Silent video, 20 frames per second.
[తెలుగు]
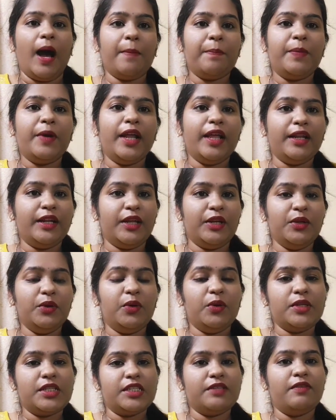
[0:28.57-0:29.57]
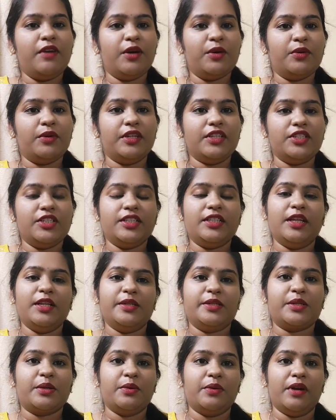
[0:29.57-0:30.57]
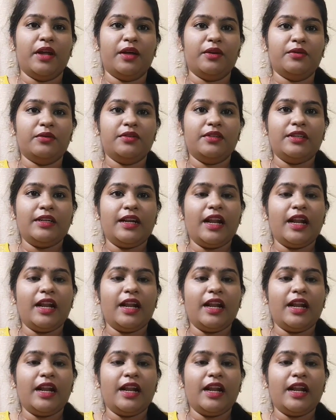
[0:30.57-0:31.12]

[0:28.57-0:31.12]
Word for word: అప్పుడే నేను ఒజివా గురించి తెలుసుకున్నాను